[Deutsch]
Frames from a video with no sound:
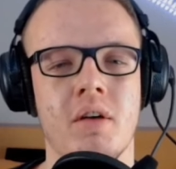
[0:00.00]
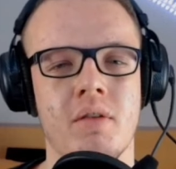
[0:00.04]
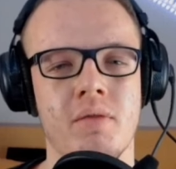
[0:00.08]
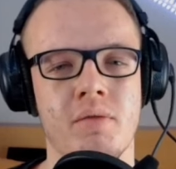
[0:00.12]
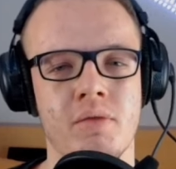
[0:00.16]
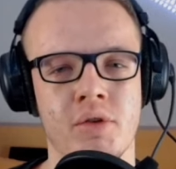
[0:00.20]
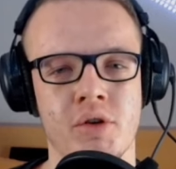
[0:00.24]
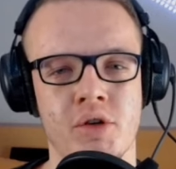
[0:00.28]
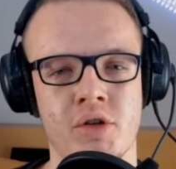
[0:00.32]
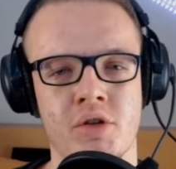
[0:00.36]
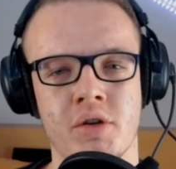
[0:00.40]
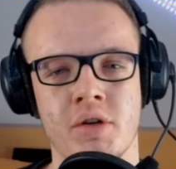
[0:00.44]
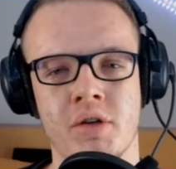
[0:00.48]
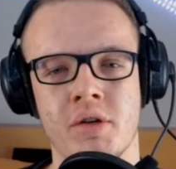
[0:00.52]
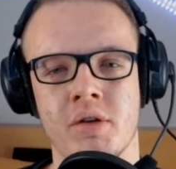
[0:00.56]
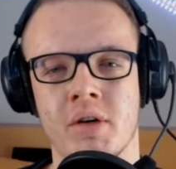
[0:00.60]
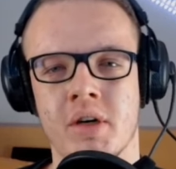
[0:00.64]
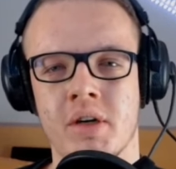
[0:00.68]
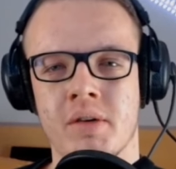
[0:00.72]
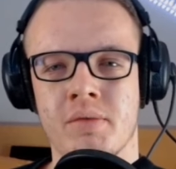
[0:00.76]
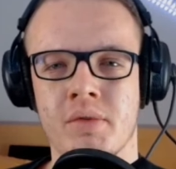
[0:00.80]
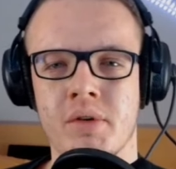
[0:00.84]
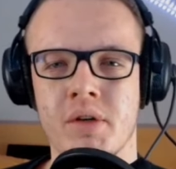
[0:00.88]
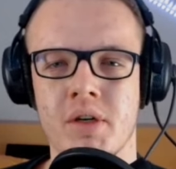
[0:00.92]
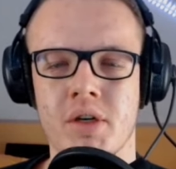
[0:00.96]
Wünsche euch noch
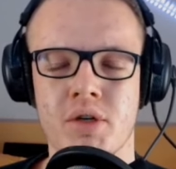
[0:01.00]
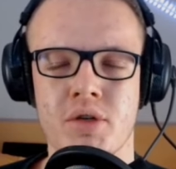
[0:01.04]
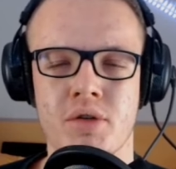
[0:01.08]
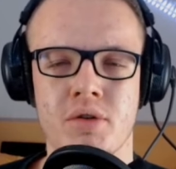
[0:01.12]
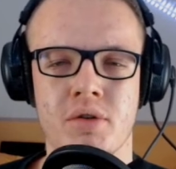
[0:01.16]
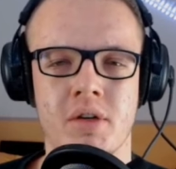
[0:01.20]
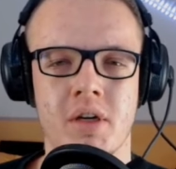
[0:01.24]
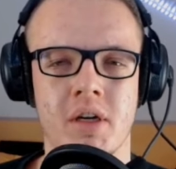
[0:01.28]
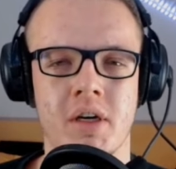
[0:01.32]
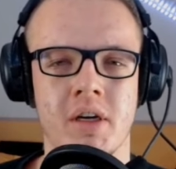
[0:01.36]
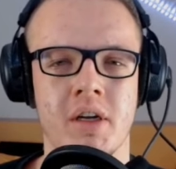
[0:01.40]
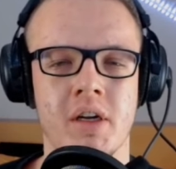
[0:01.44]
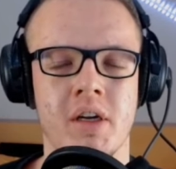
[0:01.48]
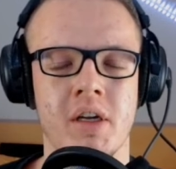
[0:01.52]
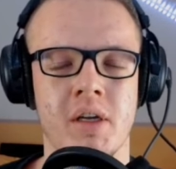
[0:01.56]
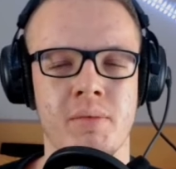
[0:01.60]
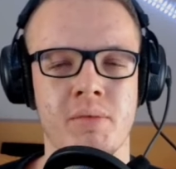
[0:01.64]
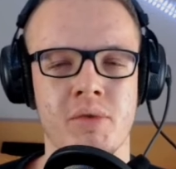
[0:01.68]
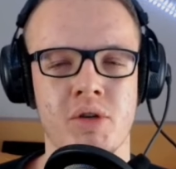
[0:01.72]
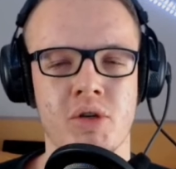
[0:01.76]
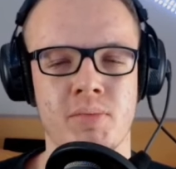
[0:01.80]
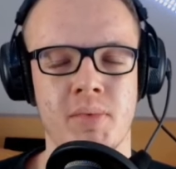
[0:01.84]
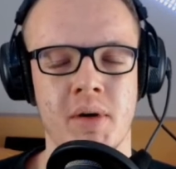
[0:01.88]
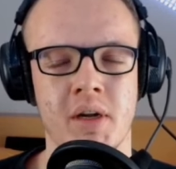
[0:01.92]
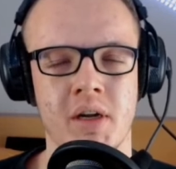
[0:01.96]
einen wunderschönen, angenehmen,
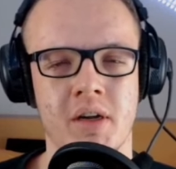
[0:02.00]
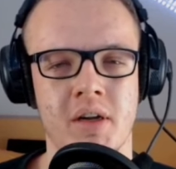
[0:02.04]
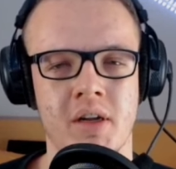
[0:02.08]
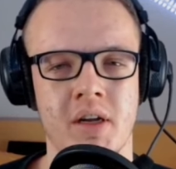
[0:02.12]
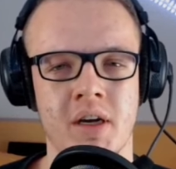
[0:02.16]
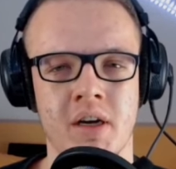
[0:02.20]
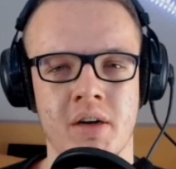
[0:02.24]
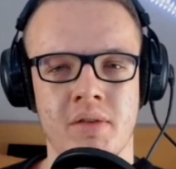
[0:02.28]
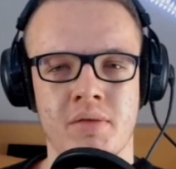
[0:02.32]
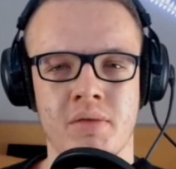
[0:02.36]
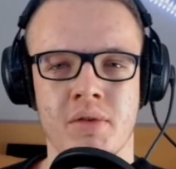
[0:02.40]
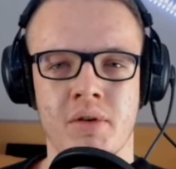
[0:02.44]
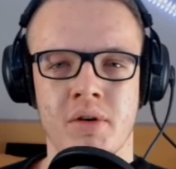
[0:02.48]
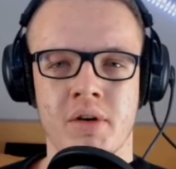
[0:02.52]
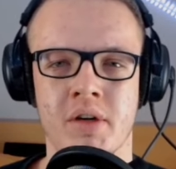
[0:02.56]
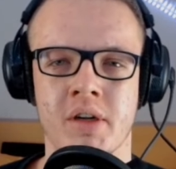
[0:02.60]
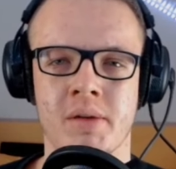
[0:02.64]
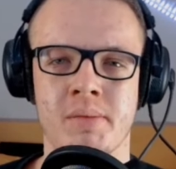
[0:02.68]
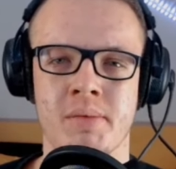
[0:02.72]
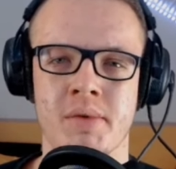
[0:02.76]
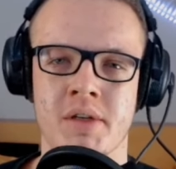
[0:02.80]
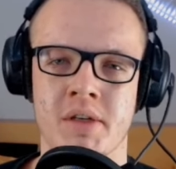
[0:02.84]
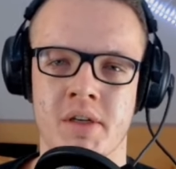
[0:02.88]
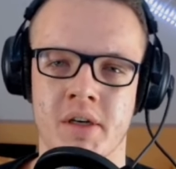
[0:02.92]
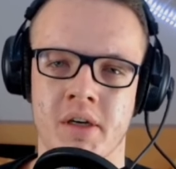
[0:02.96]
entspannten Tag, Freunde.
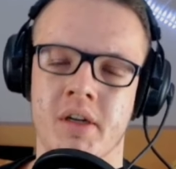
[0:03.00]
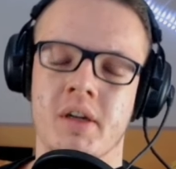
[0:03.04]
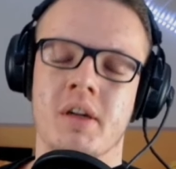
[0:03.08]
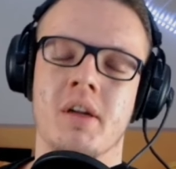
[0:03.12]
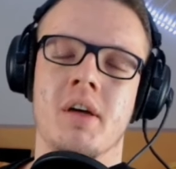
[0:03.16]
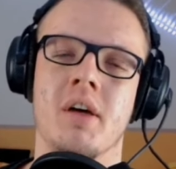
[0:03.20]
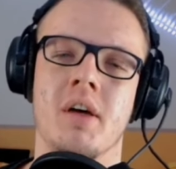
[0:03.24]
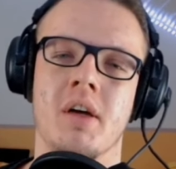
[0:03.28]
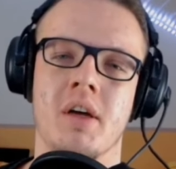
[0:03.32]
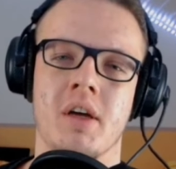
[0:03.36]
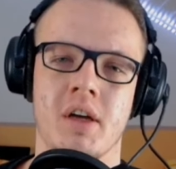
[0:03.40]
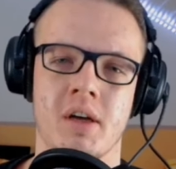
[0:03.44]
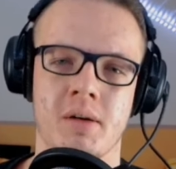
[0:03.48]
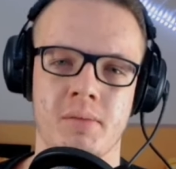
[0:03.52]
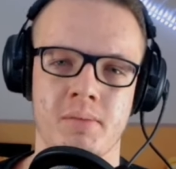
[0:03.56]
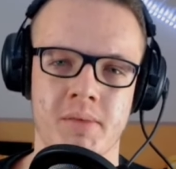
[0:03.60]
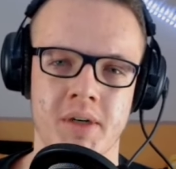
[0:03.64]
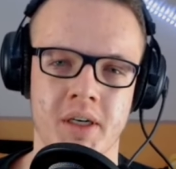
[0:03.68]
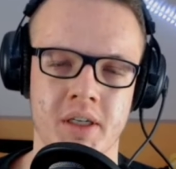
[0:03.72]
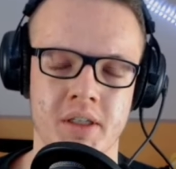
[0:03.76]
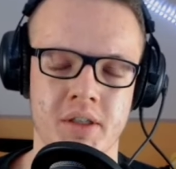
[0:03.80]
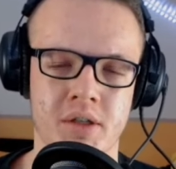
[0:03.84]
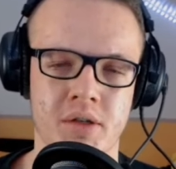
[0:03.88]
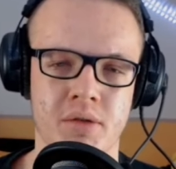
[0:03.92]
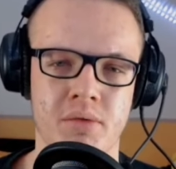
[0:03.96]
Bis dahin,
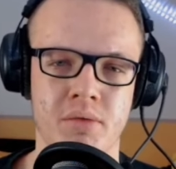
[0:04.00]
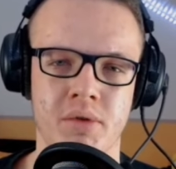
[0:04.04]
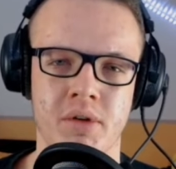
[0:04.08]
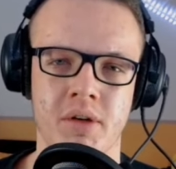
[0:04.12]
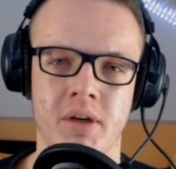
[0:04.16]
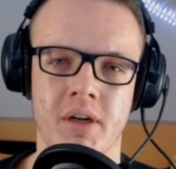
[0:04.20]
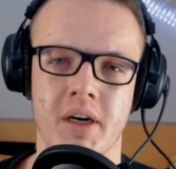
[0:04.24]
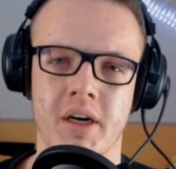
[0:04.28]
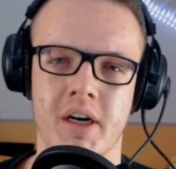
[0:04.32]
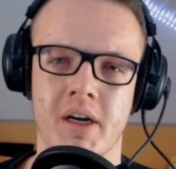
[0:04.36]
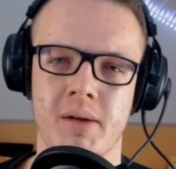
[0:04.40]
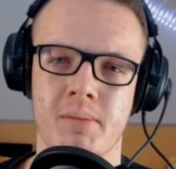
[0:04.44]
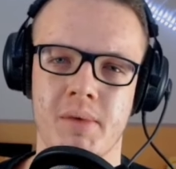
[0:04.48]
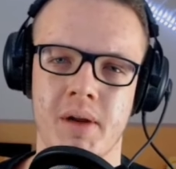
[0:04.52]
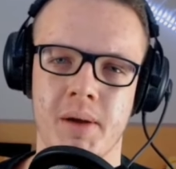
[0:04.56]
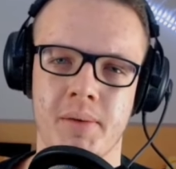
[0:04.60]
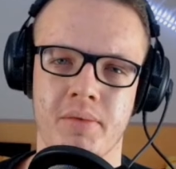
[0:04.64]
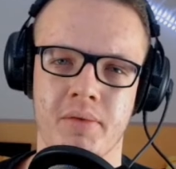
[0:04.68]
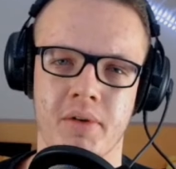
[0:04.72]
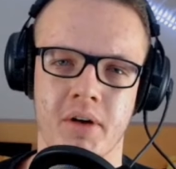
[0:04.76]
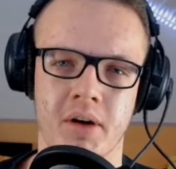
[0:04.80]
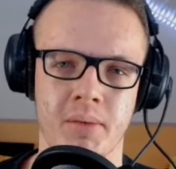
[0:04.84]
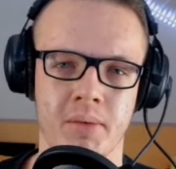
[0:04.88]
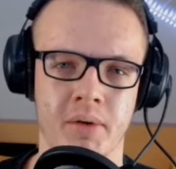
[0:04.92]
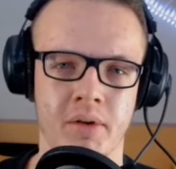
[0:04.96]
macht es gut alle rein, bleibt
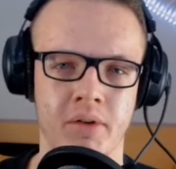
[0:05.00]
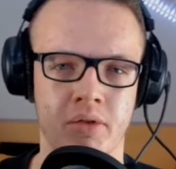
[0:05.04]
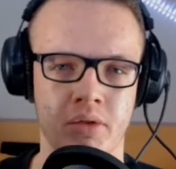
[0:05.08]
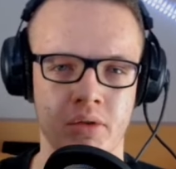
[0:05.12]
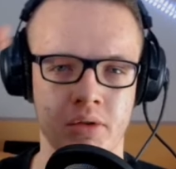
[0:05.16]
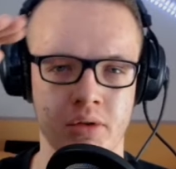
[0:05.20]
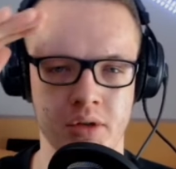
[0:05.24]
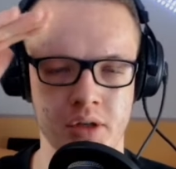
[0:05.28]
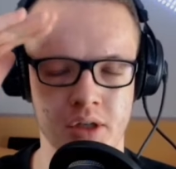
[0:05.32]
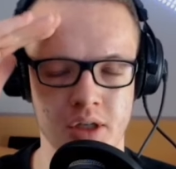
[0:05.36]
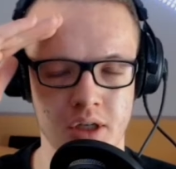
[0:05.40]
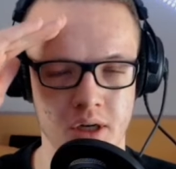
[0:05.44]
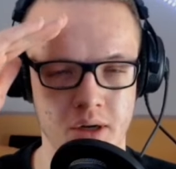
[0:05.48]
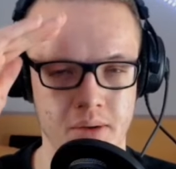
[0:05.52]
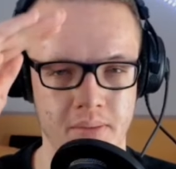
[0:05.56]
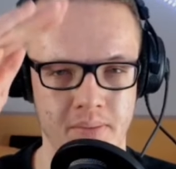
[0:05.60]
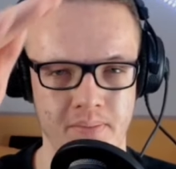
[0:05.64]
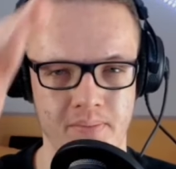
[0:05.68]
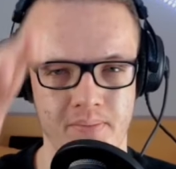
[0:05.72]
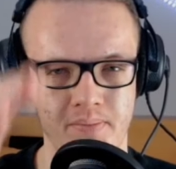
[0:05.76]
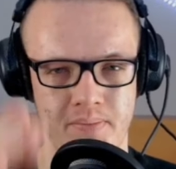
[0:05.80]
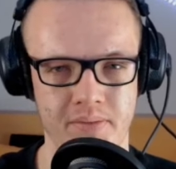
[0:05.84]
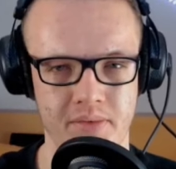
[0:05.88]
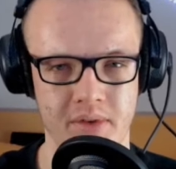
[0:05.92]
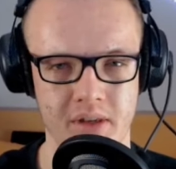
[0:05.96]
vor allem gesund
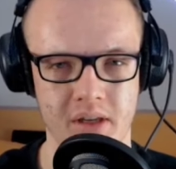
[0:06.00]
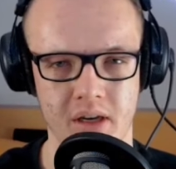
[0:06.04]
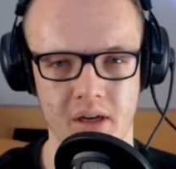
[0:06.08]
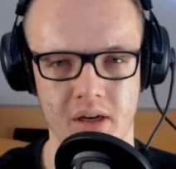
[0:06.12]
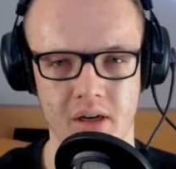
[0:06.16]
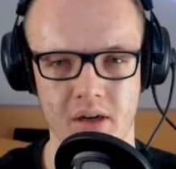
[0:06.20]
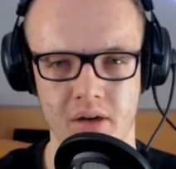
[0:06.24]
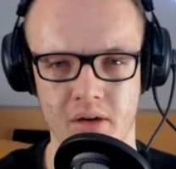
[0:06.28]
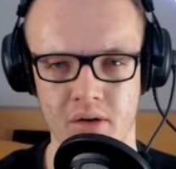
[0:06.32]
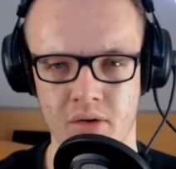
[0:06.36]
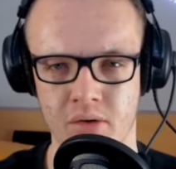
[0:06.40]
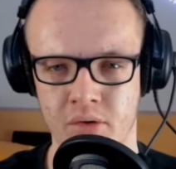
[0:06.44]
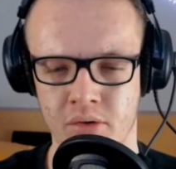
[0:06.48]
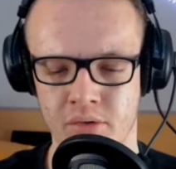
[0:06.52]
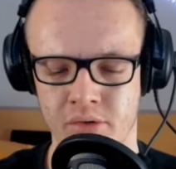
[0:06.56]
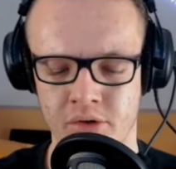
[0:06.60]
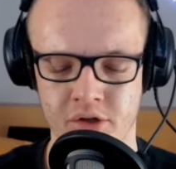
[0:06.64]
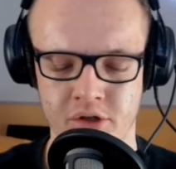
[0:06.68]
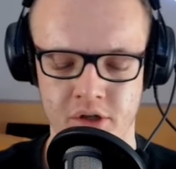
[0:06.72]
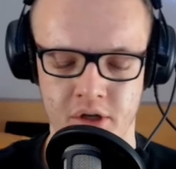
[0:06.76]
und